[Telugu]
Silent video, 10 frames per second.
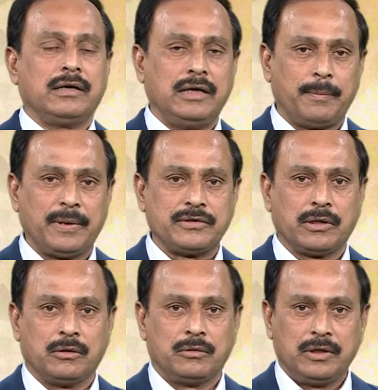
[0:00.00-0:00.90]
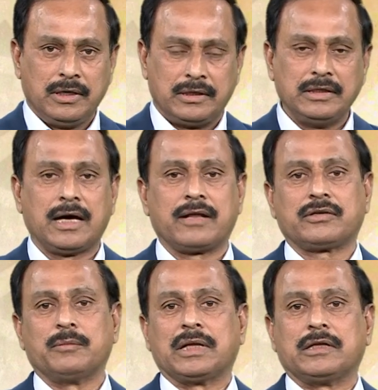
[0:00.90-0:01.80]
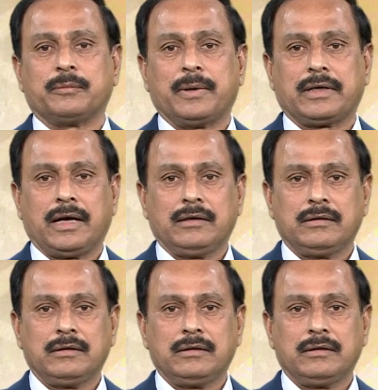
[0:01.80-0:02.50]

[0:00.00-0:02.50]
నేపథ్యంలో టీఆర్ఎస్కి మద్దతు పలికాయి